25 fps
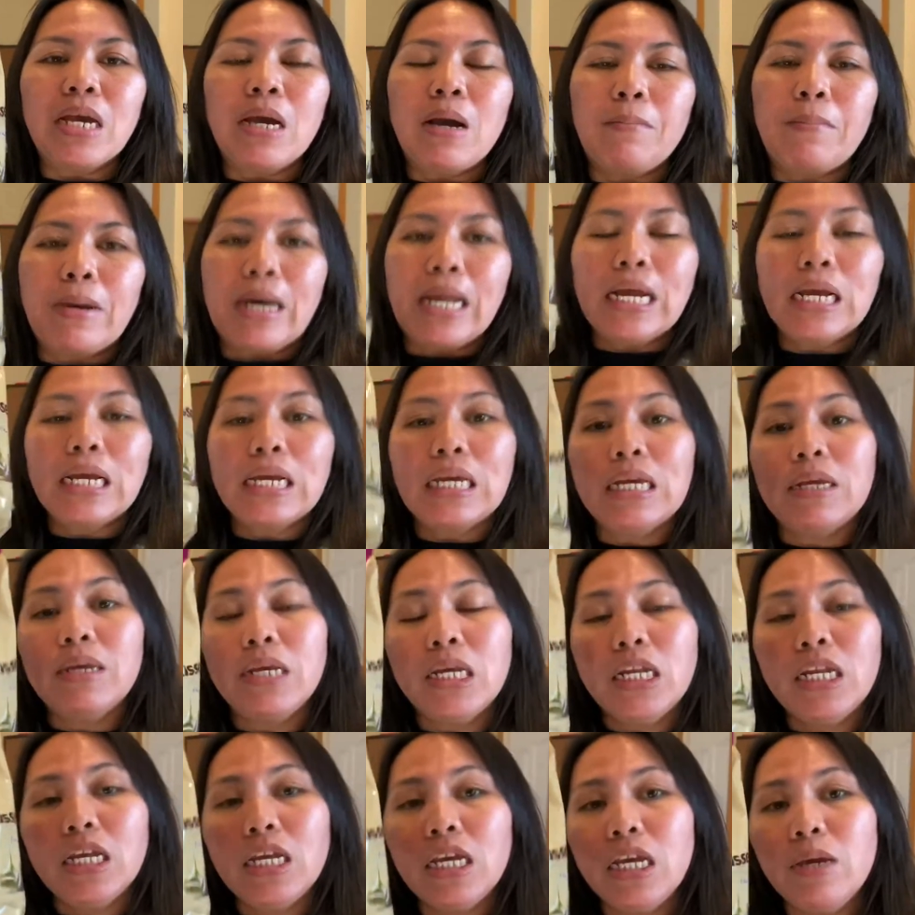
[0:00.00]
Parang
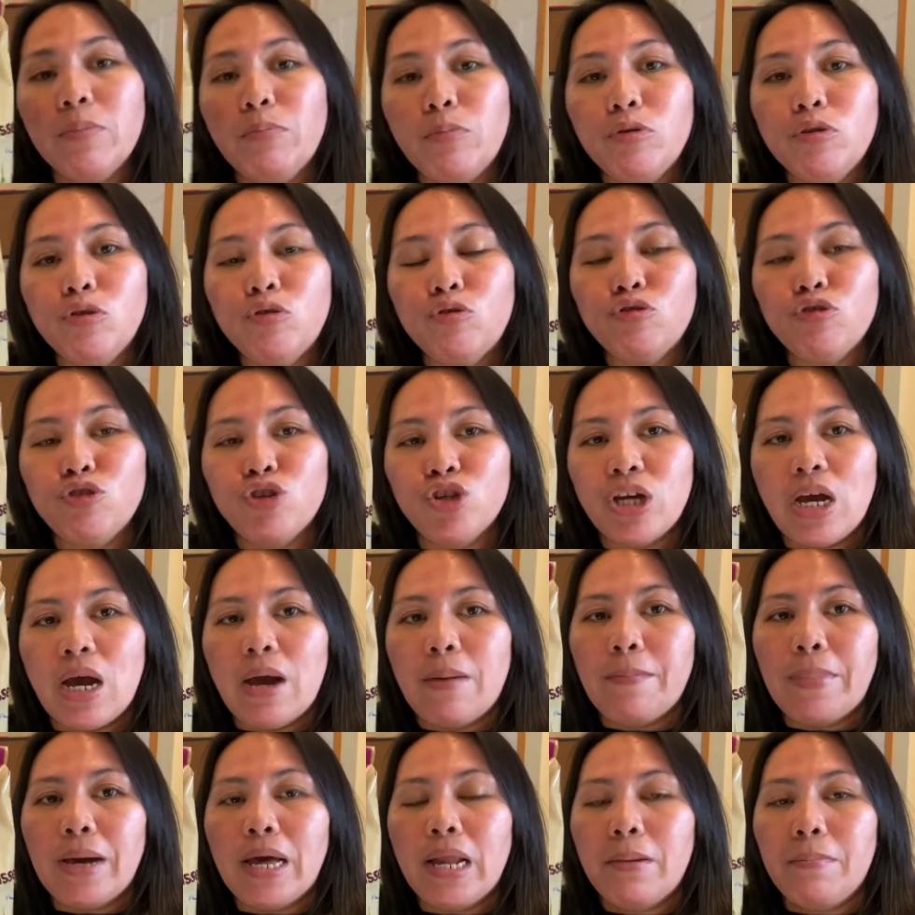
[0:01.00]
iniipon ko siya
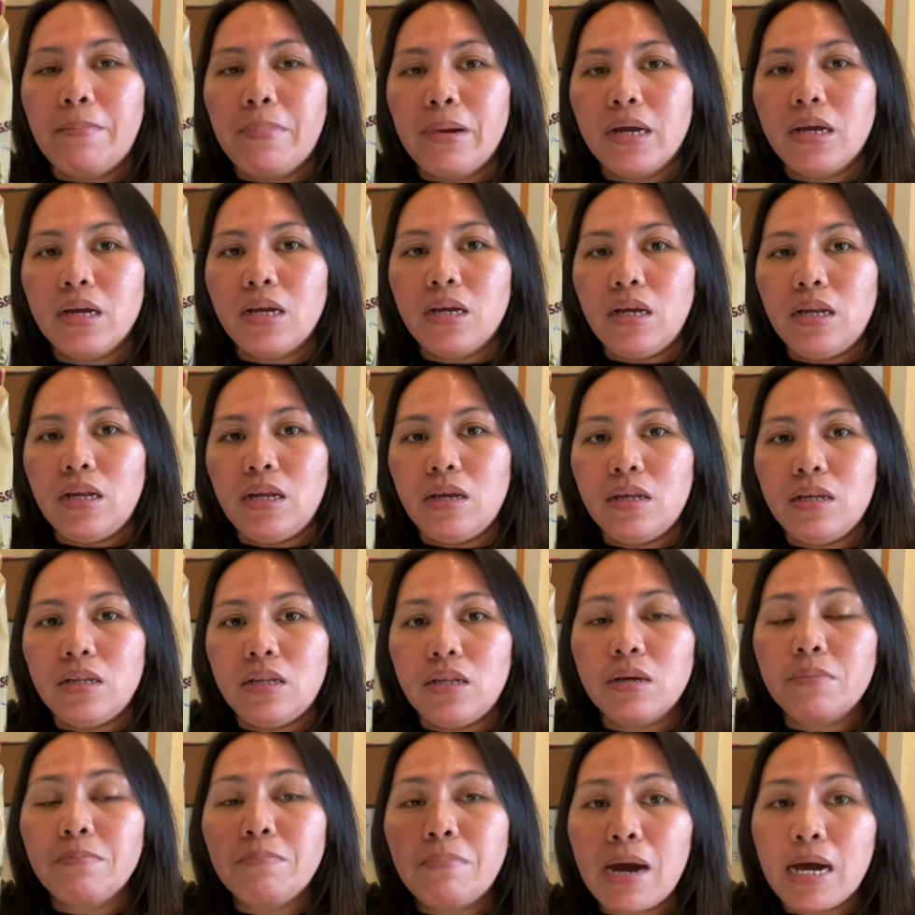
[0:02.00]
para pag
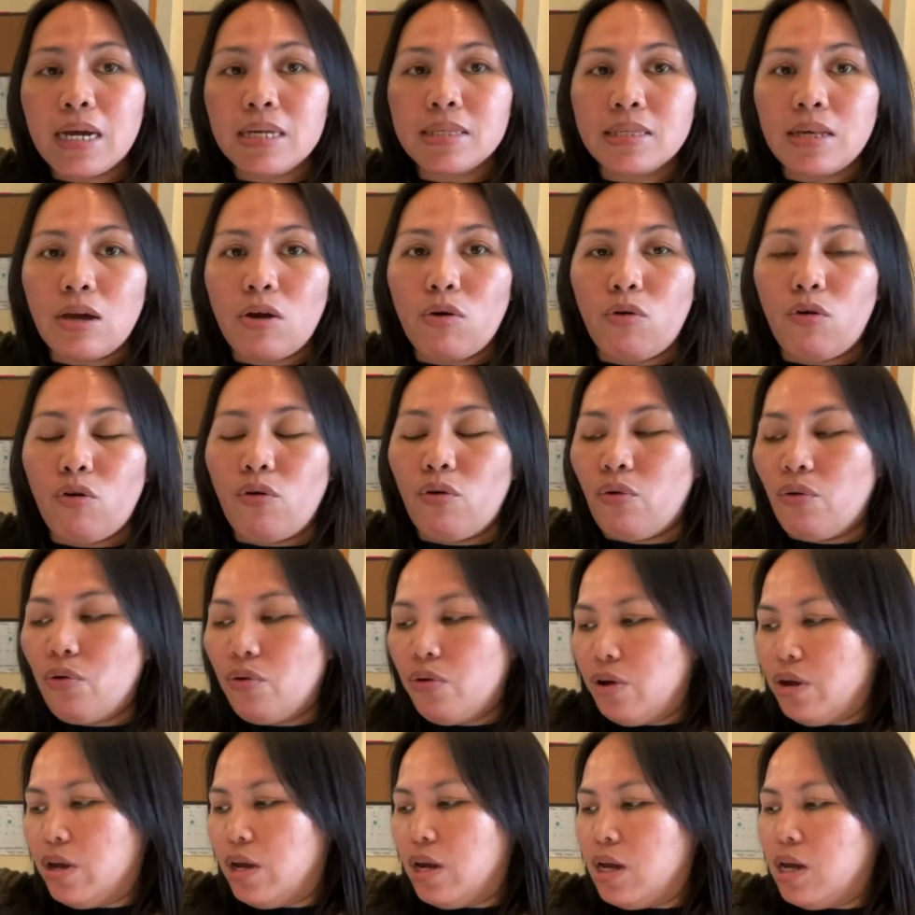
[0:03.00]
nag-box ako,
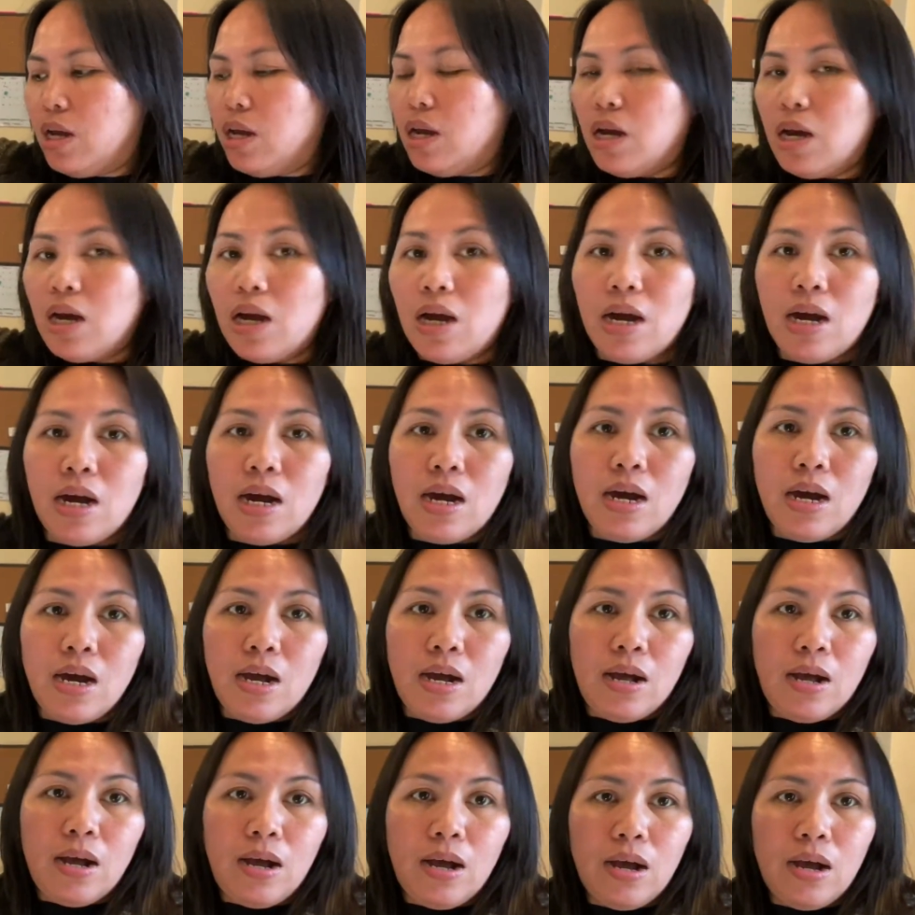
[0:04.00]
ah, uh,